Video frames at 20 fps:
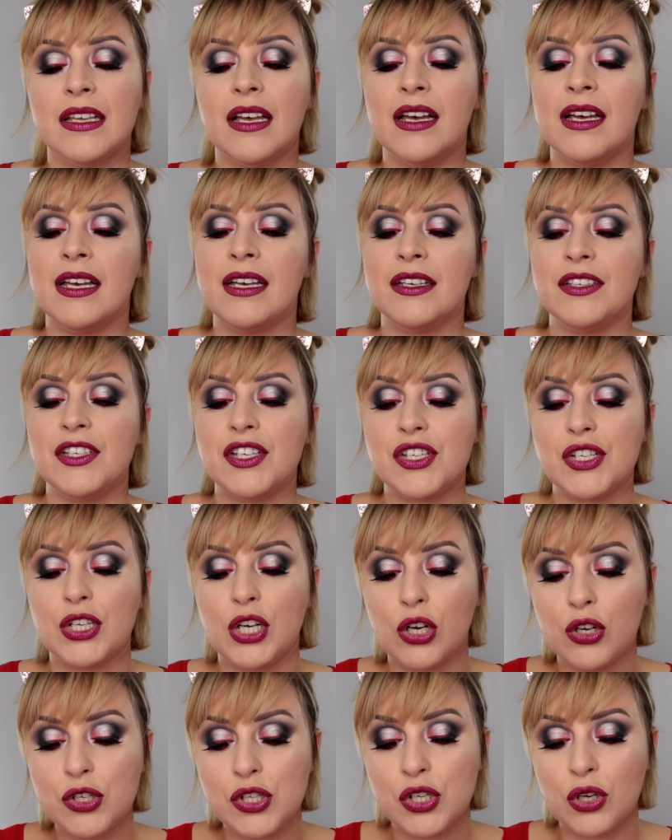e, jeśli
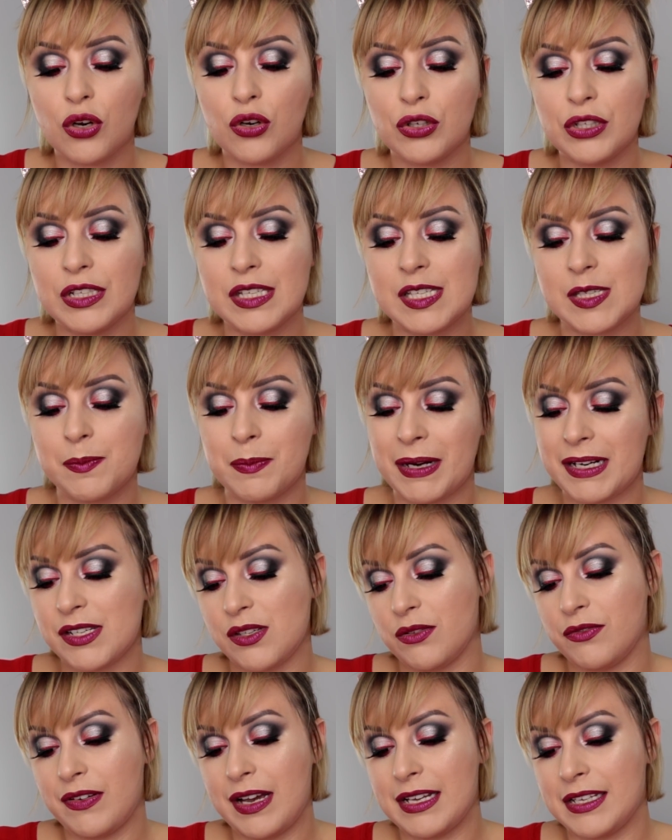chodzi o ich
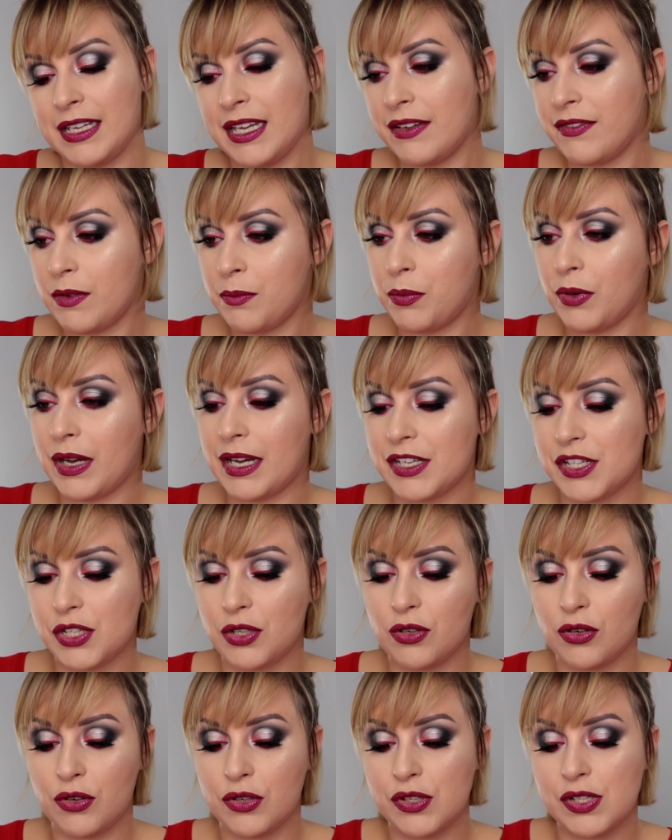sprasowanie, ja Wam pokażę
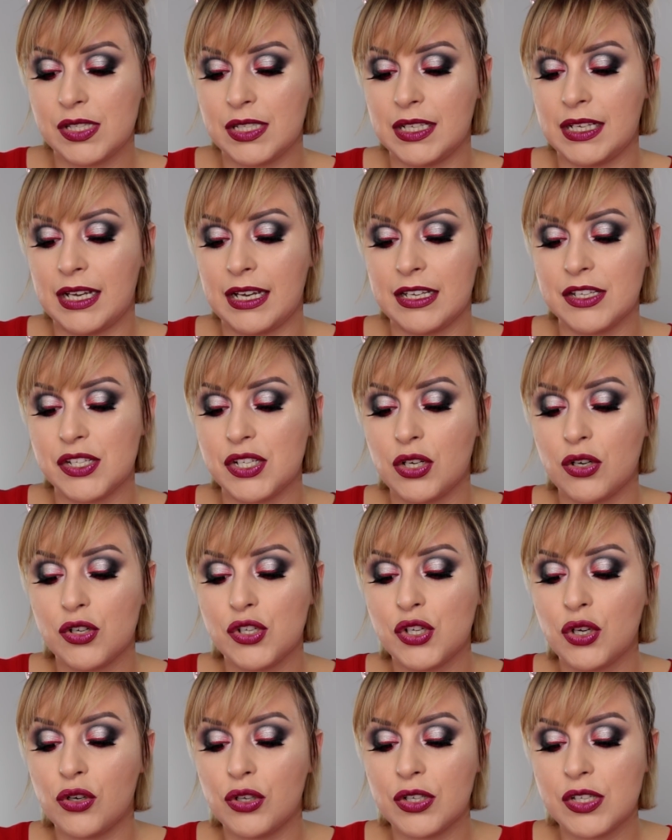kolorystykę, jeśli
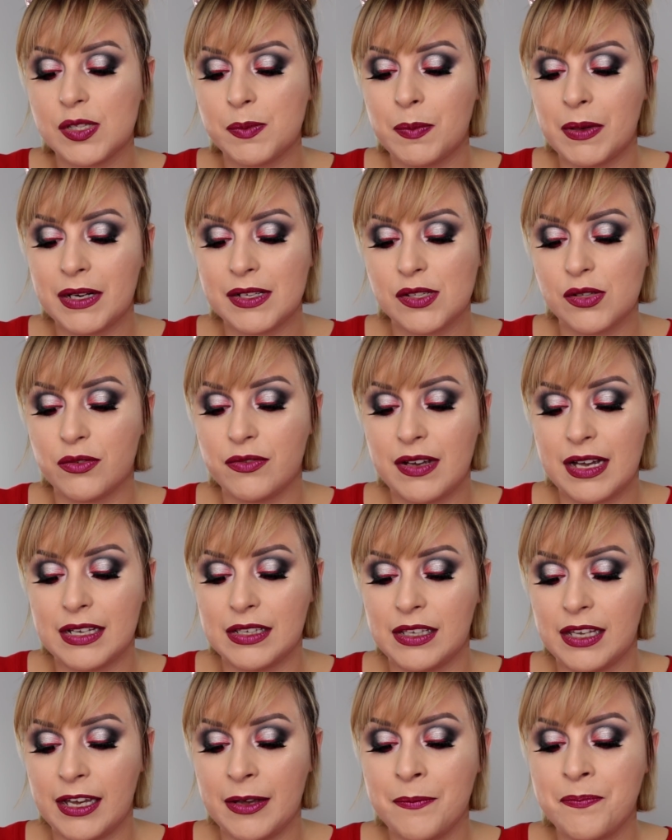chodzi o ich
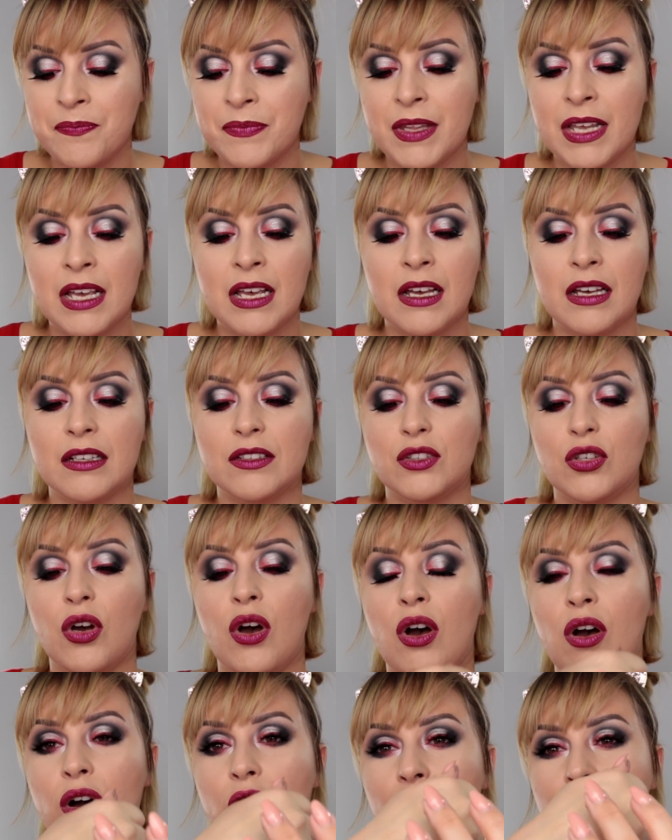sprasowanie,
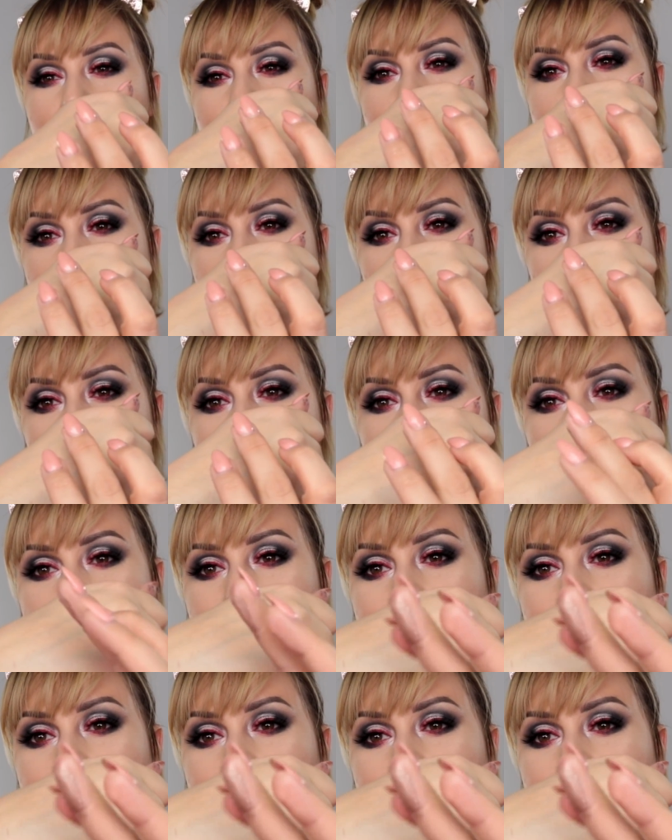to one są